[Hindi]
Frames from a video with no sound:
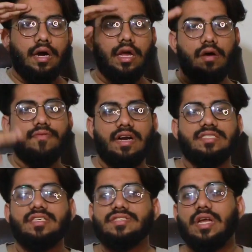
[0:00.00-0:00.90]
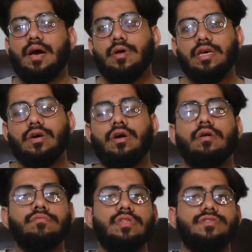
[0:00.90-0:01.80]
हेलो फ्रेंड्स अस्सलाम
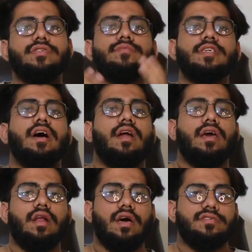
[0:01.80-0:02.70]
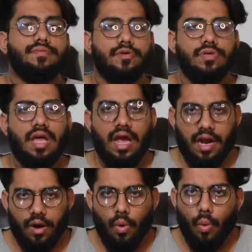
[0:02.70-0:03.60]
वालेकुम दिस इज़ मी दानिया राजपूत
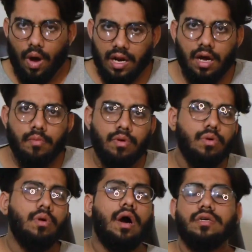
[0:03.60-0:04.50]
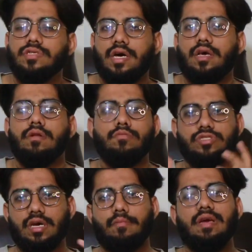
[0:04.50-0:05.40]
एंड वेलकम टू आर चैनल
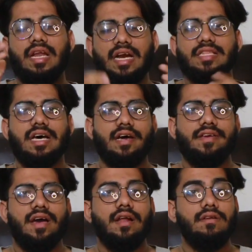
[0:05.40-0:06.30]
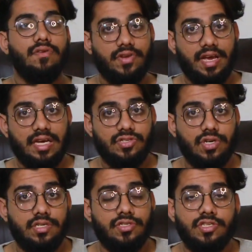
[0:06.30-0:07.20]
मुजम्मिल एंड दानिया
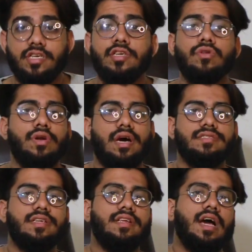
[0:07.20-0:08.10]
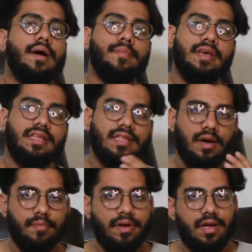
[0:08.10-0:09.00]
रिएक्शन जी तो नाजरीन आपने
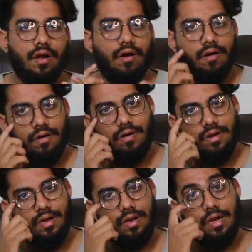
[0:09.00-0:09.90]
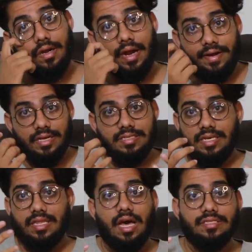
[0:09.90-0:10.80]
थंबनेल और टाइटल uh,
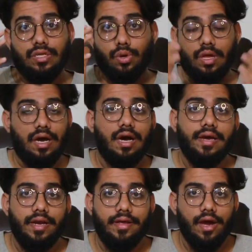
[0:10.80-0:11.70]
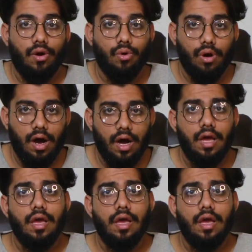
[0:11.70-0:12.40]
से अंदाज़ा तो लगा ही लिया होगा